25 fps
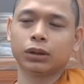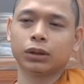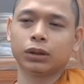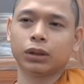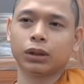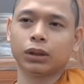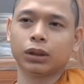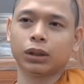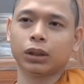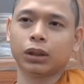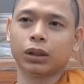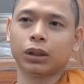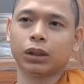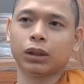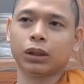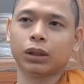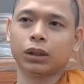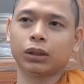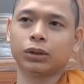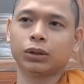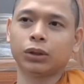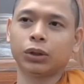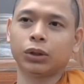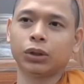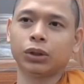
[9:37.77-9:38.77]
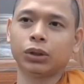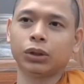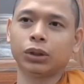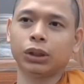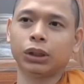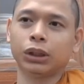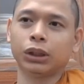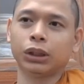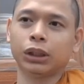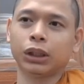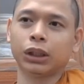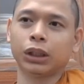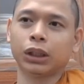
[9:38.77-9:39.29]
à,
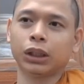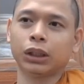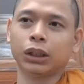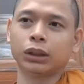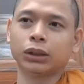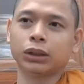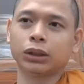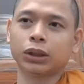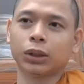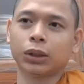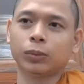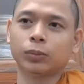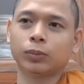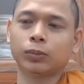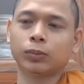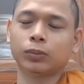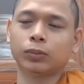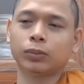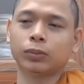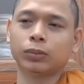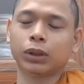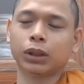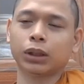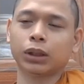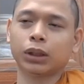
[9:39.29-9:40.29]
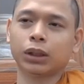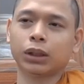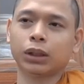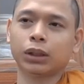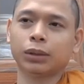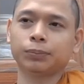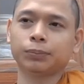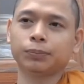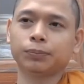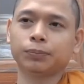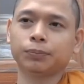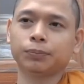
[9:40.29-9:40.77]
rồi à, trong à,